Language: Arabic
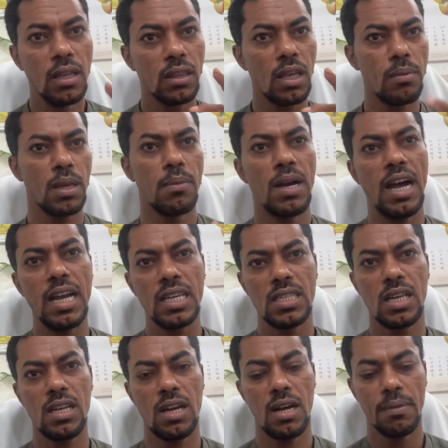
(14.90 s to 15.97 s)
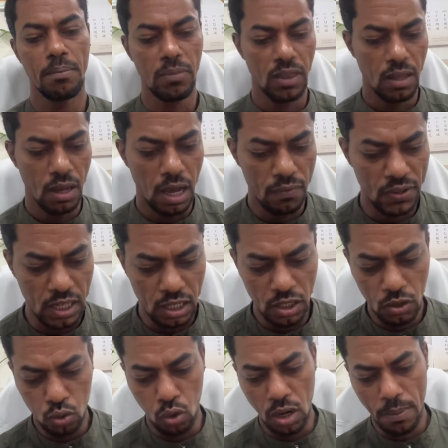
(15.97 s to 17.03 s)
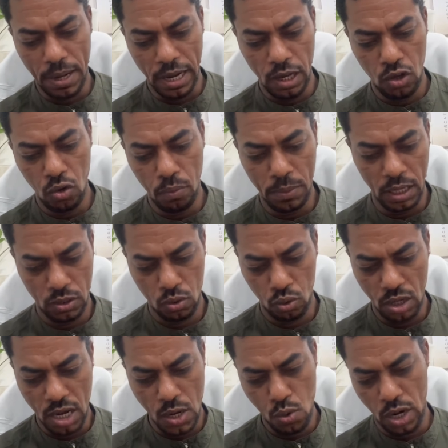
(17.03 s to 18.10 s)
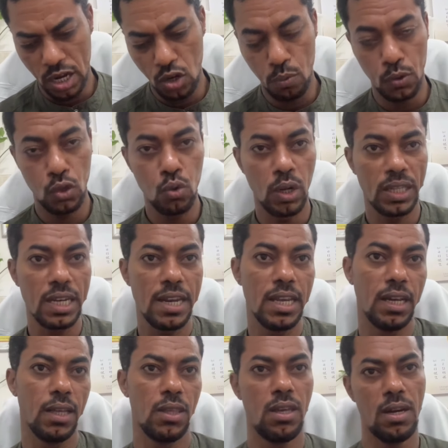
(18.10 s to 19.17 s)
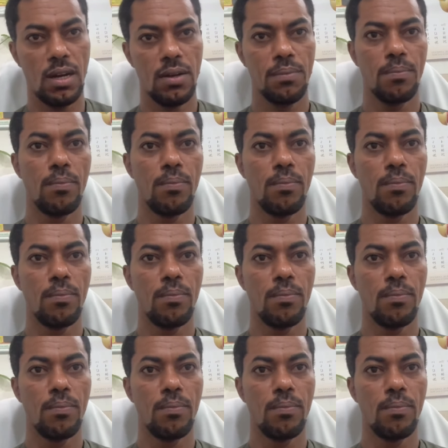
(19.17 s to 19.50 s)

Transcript: طيب يا جماعه حاجه سريعه الفتره دي الطلاب حيجوا من السودان وحيجوا من دول ثانيه كثيره